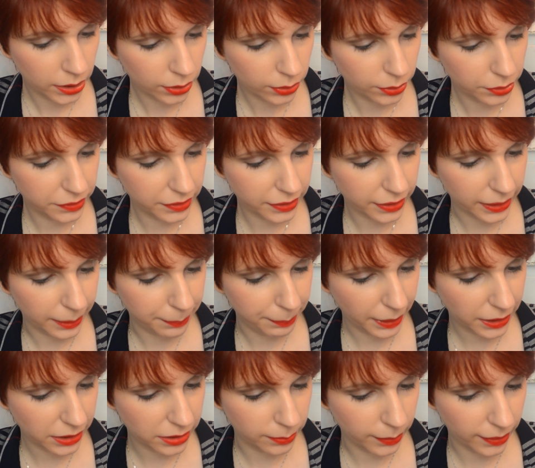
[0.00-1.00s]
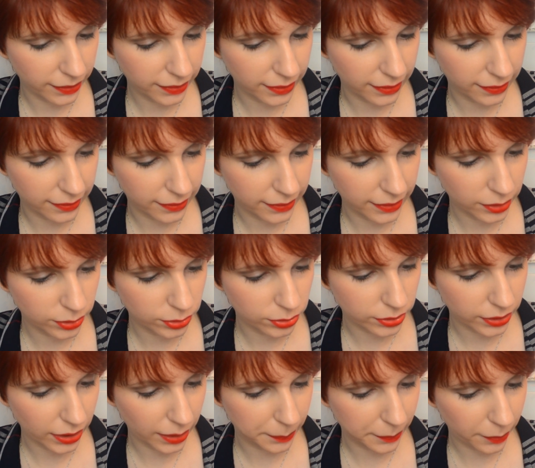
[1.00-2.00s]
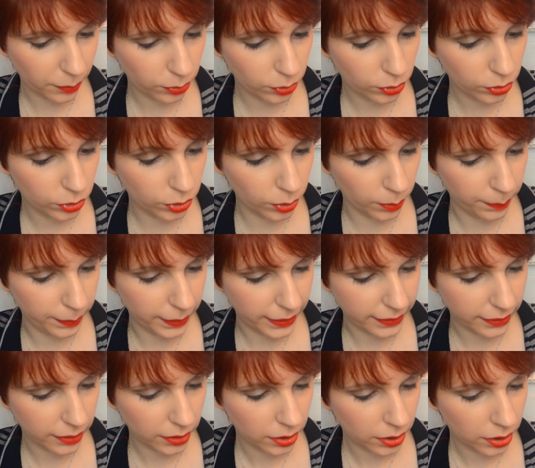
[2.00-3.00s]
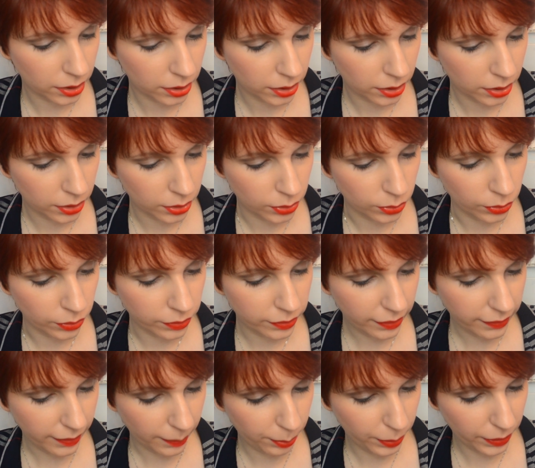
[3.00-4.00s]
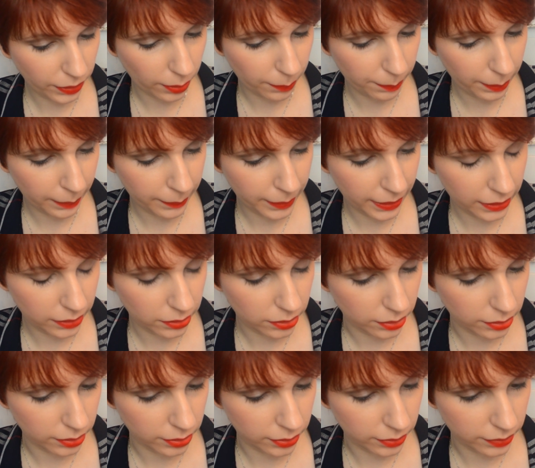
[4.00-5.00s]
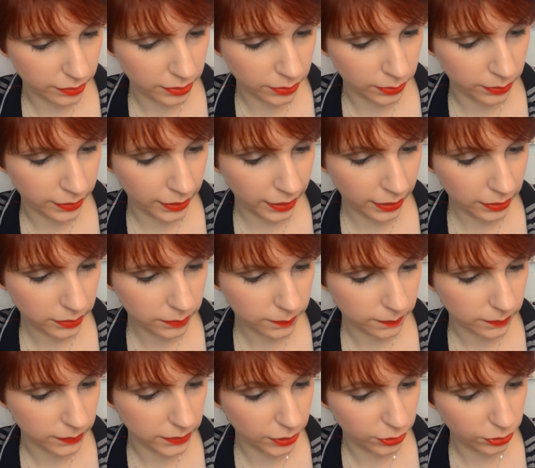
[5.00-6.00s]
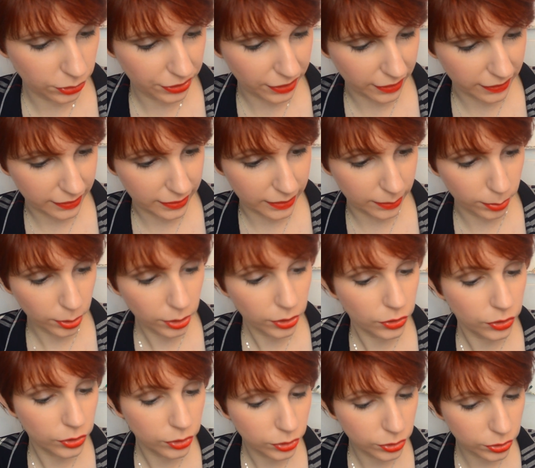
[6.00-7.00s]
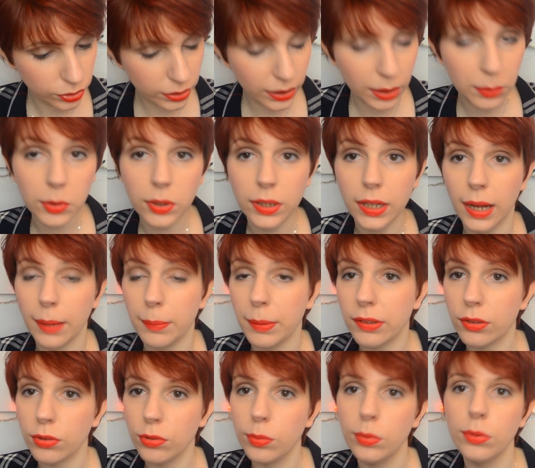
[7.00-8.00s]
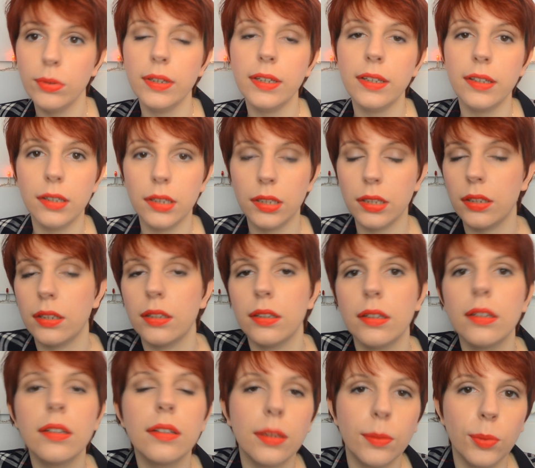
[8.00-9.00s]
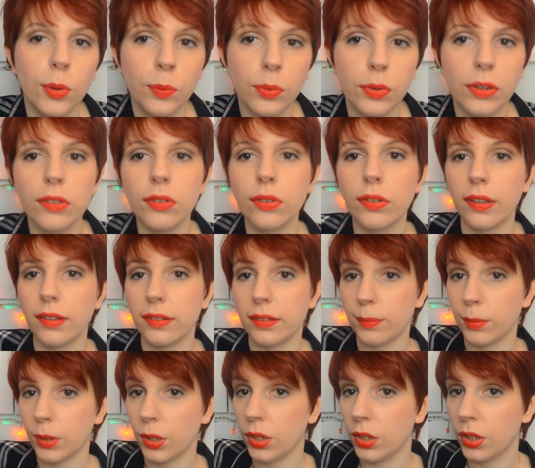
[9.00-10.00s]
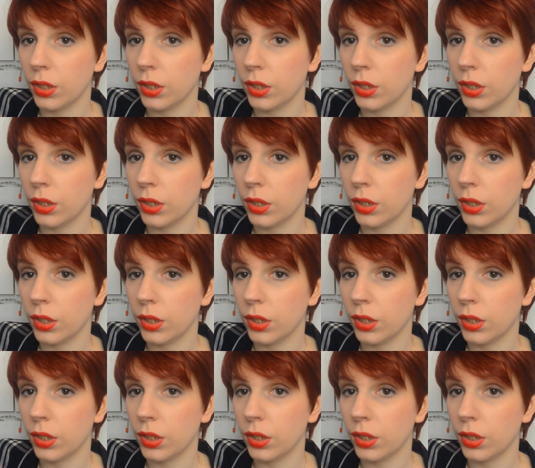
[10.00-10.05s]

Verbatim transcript: Retirer les patchs, masser l'excédent jusqu'à l'absorption complète. Donc ça, ça peut être pas mal euh, si on a les yeux sensibles, ce qui est mon cas, parce que le bleuet, c'est bon pour les yeux sensibles.